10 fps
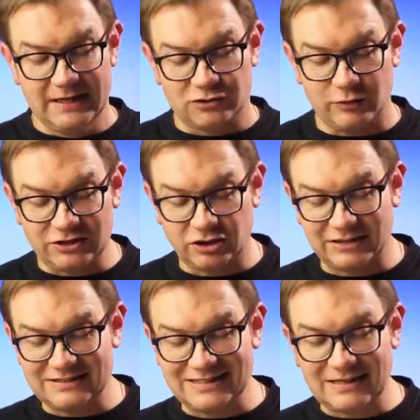Słuchajcie, to
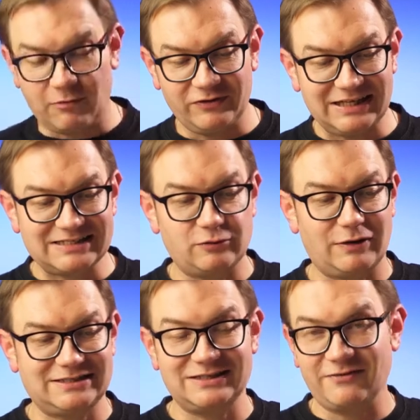jest niesamowita
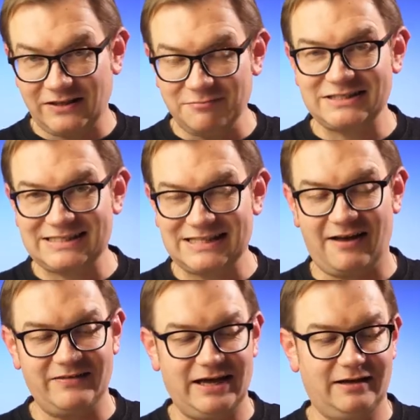sytuacja, że w tym
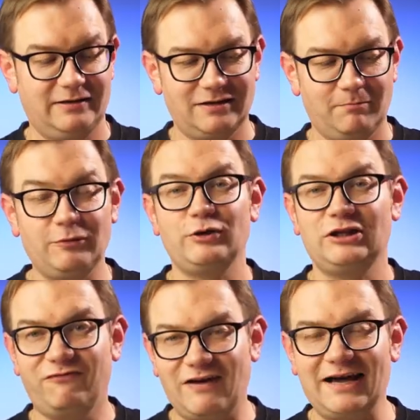zestawie były
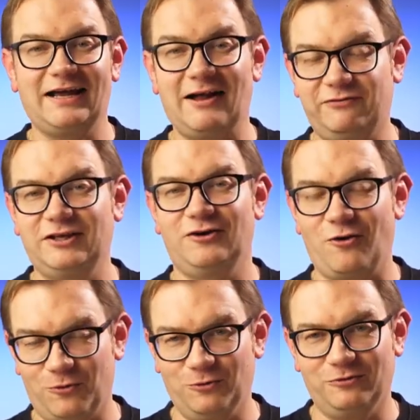dwa krafty
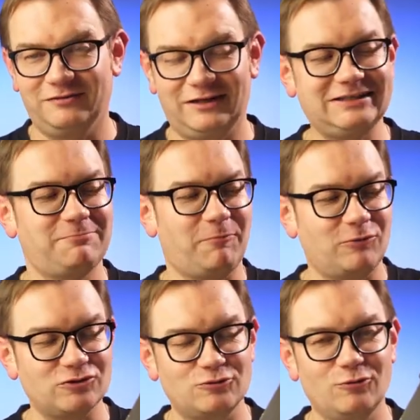roku. To jest po
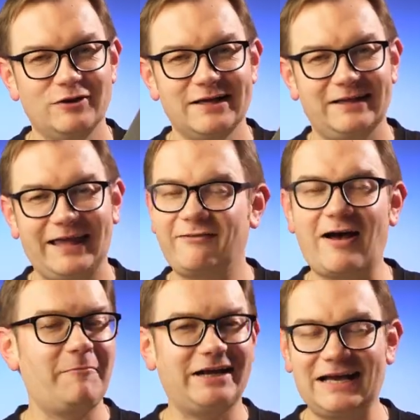prostu jak w
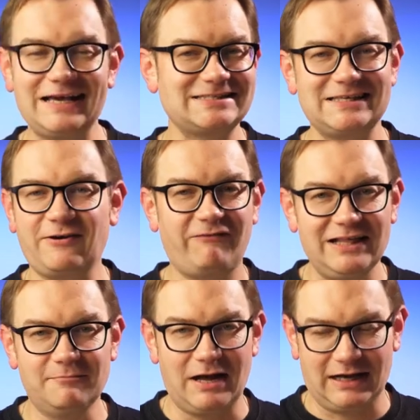amerykańskich
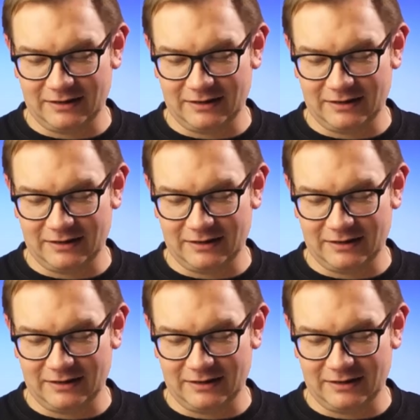filmach.